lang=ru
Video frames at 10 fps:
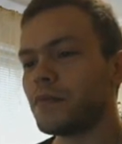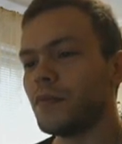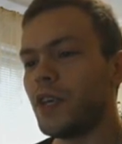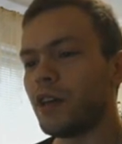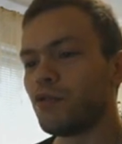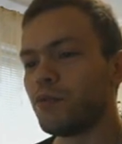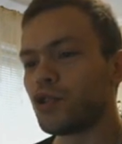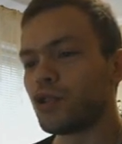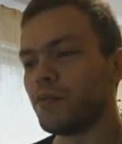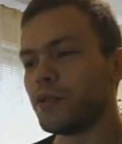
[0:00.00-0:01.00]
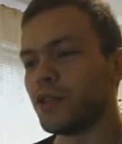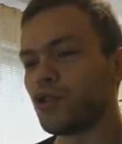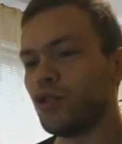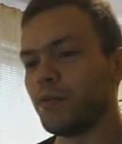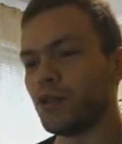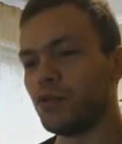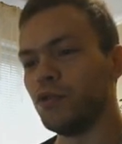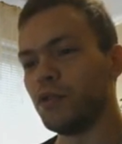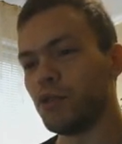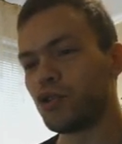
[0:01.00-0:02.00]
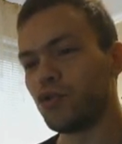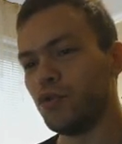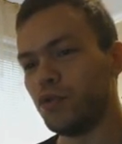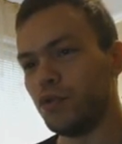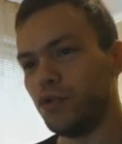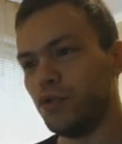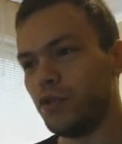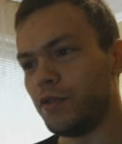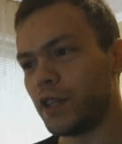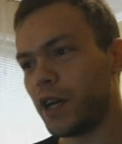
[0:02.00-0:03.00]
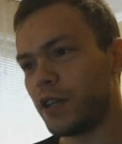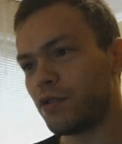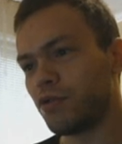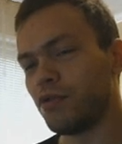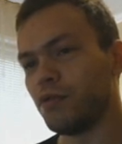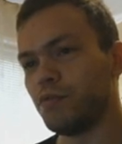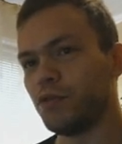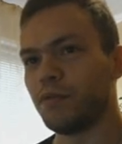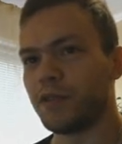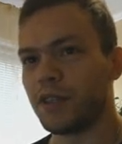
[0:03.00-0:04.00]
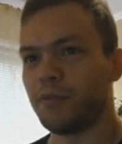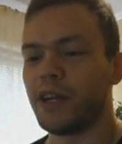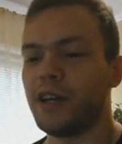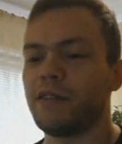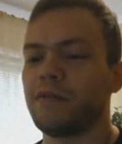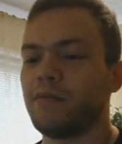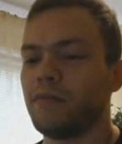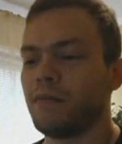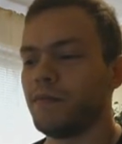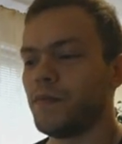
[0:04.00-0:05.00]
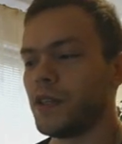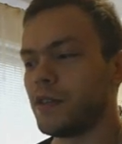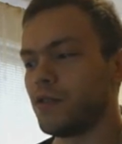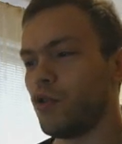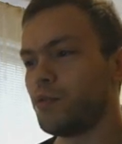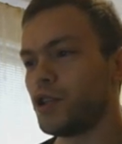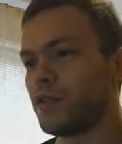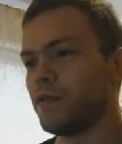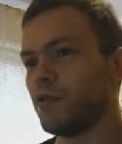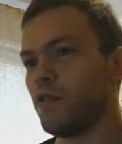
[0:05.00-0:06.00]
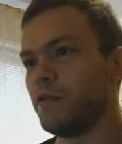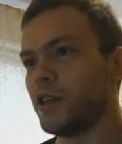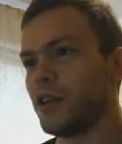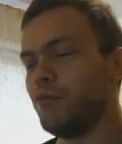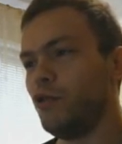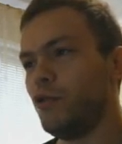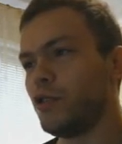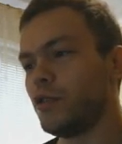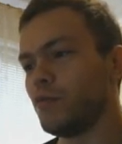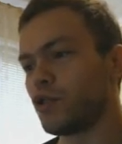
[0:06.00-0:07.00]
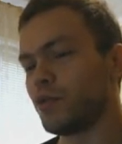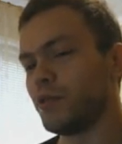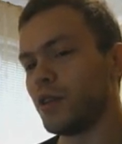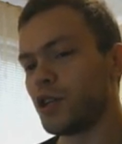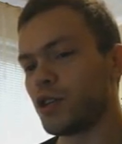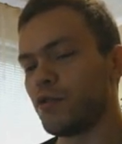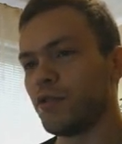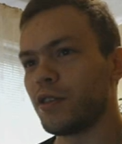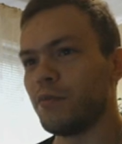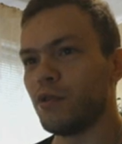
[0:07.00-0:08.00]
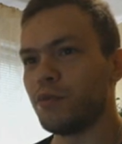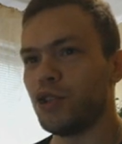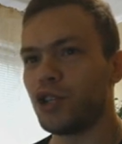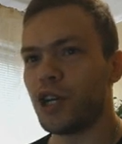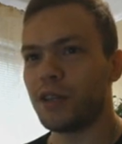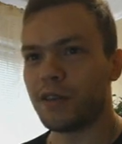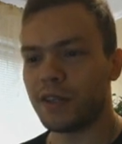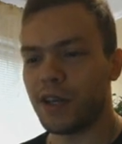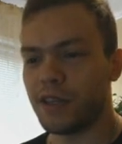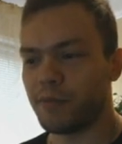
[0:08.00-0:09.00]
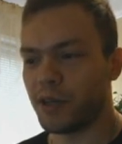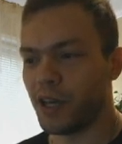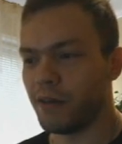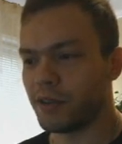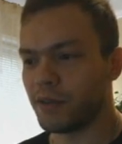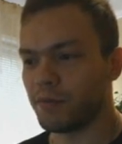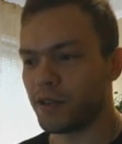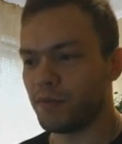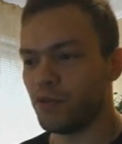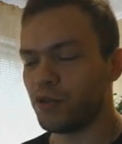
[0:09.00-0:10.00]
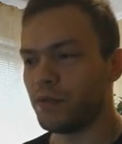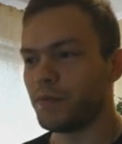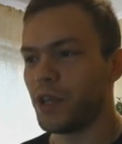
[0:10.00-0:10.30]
я думаю, что мы начнем такую небольшую юнификацию, будем собирать сообщество, новое комьюнити, может быть, даже какой-то там общий чат на сайте появится, посмотрим.